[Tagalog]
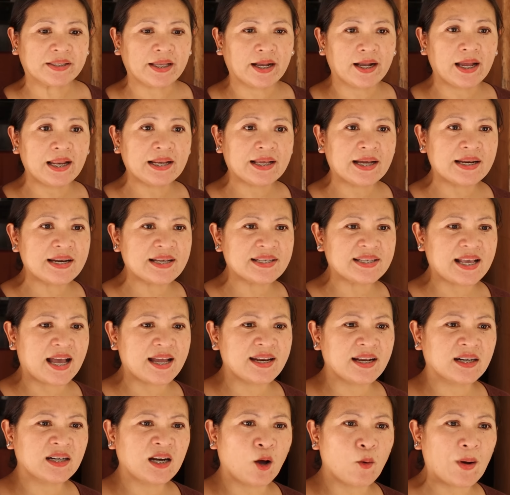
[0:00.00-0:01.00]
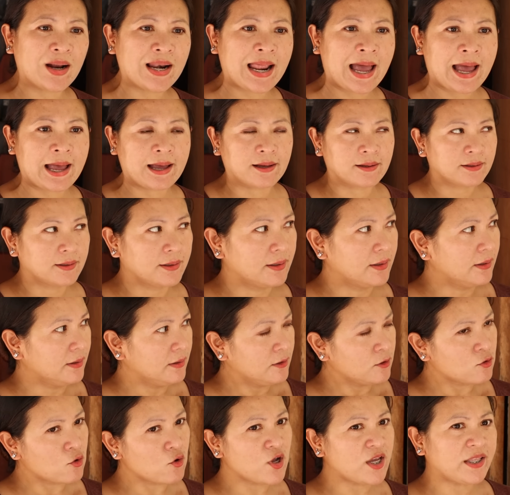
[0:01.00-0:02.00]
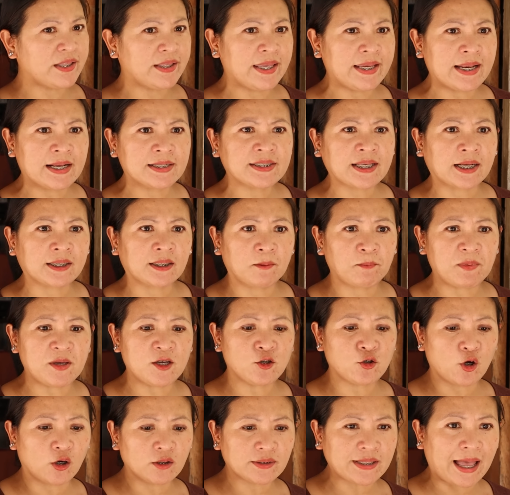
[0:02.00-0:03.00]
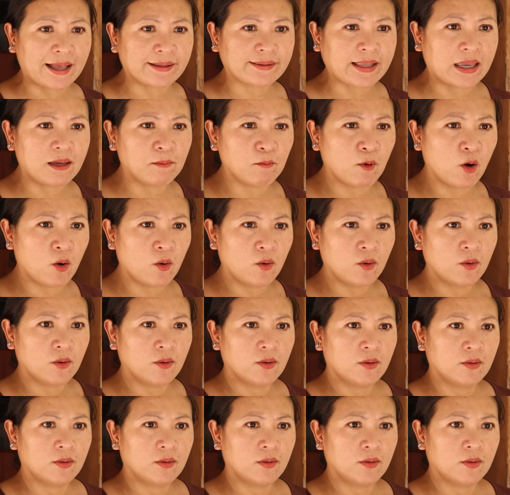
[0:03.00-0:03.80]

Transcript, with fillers: Matagal ka na sanang nawalan. Hindi nagsakripisyo ang tatay mo.